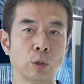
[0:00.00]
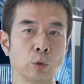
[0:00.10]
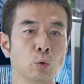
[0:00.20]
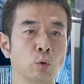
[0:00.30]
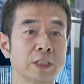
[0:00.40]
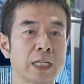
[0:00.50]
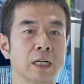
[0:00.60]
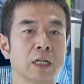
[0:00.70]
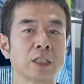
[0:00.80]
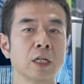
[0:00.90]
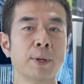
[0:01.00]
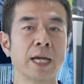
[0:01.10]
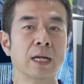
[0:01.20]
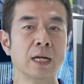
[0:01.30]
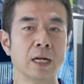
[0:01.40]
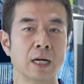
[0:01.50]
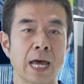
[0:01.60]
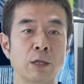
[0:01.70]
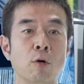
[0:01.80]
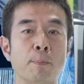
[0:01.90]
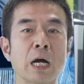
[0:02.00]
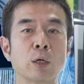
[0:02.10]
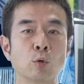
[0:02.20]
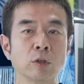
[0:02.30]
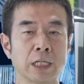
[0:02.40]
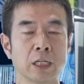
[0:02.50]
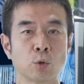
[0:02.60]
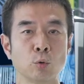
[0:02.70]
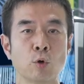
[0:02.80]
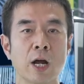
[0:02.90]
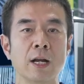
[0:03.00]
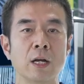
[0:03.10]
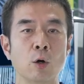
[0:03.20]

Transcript: 用这个设备来做办公的一个终端，